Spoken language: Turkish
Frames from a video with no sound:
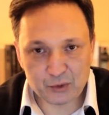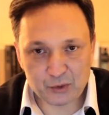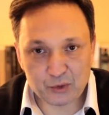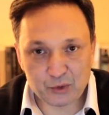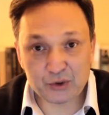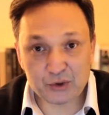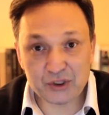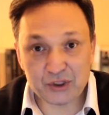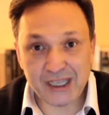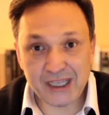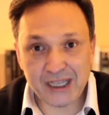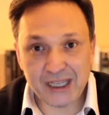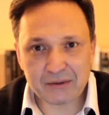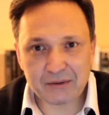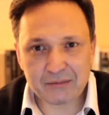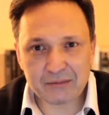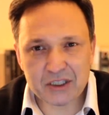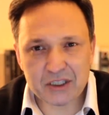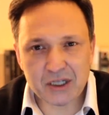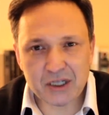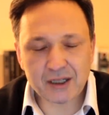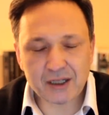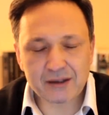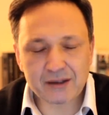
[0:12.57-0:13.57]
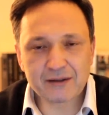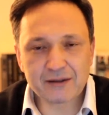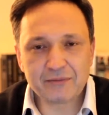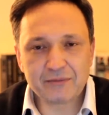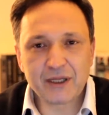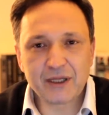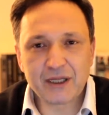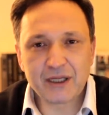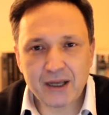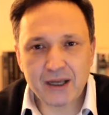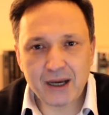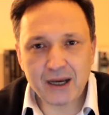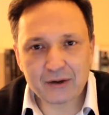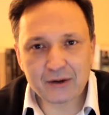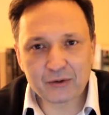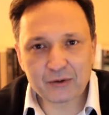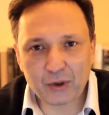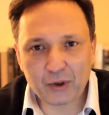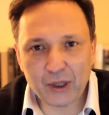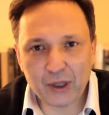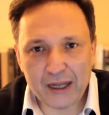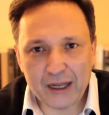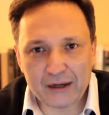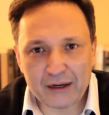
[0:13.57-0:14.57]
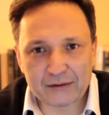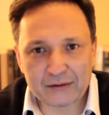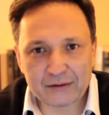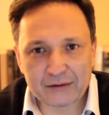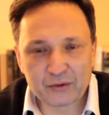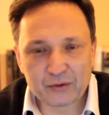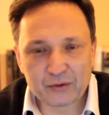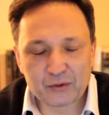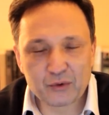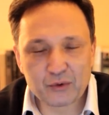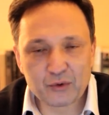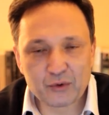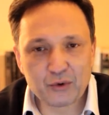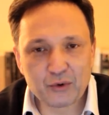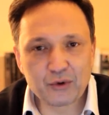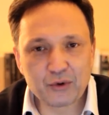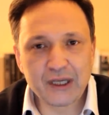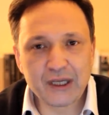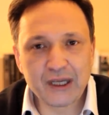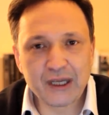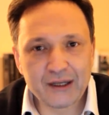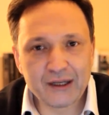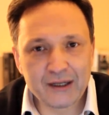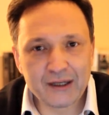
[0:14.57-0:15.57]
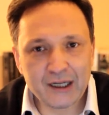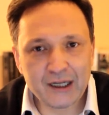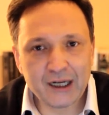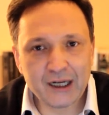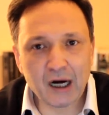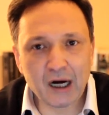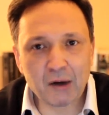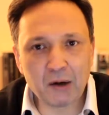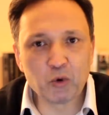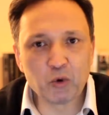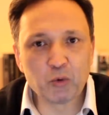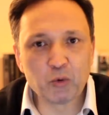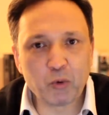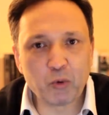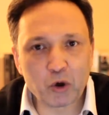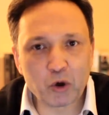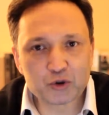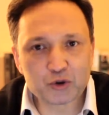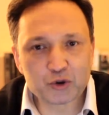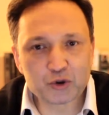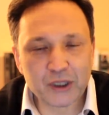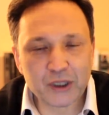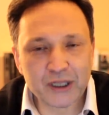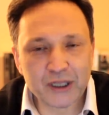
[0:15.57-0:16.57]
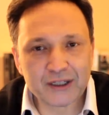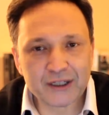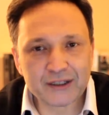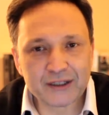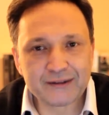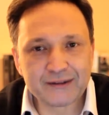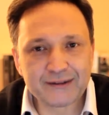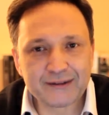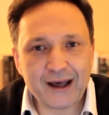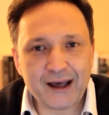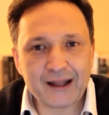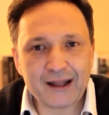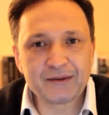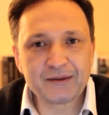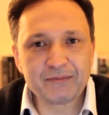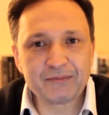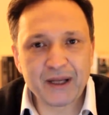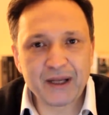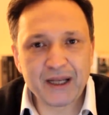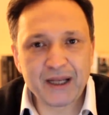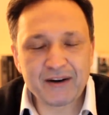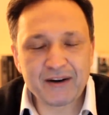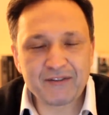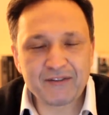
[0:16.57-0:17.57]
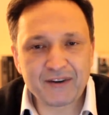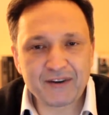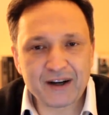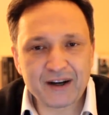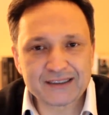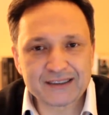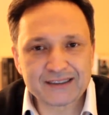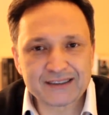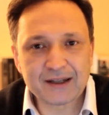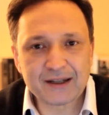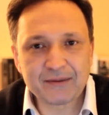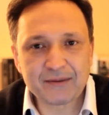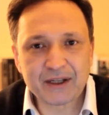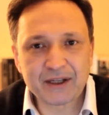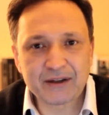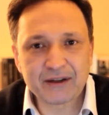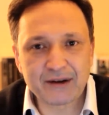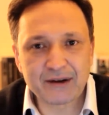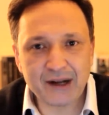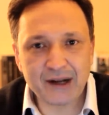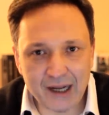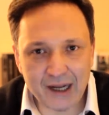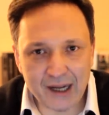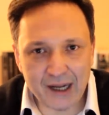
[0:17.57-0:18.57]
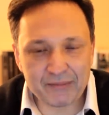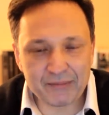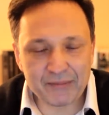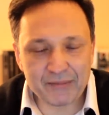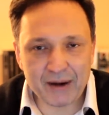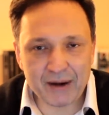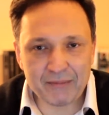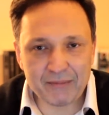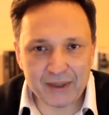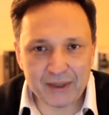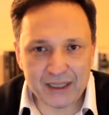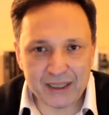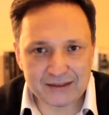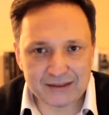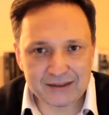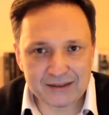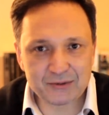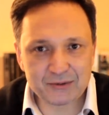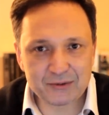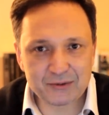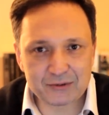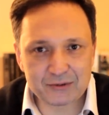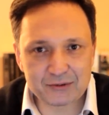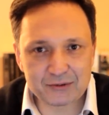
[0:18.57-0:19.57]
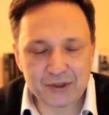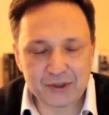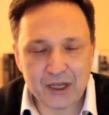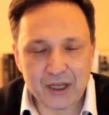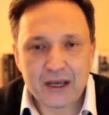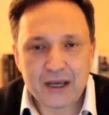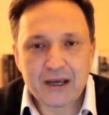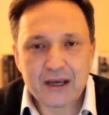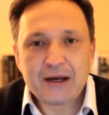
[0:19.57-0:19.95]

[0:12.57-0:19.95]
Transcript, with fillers: 176 milyar dolar Türkiye'nin kamu borçlarından bile fazla bir rakamdan bahsediyoruz.